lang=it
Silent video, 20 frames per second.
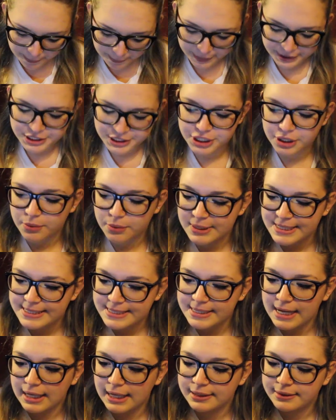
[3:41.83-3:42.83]
Poi c'è
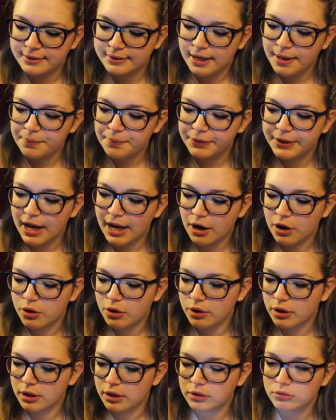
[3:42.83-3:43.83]
quest'altra che ha
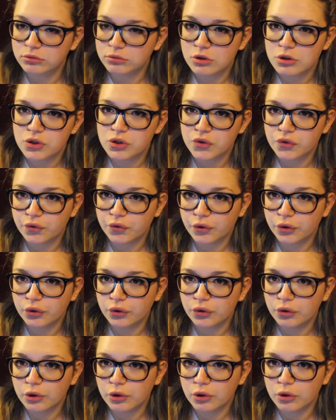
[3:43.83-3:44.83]
eh, uno
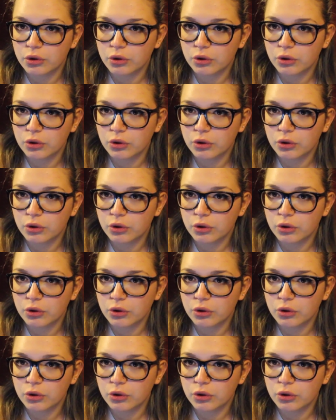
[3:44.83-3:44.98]
sfondo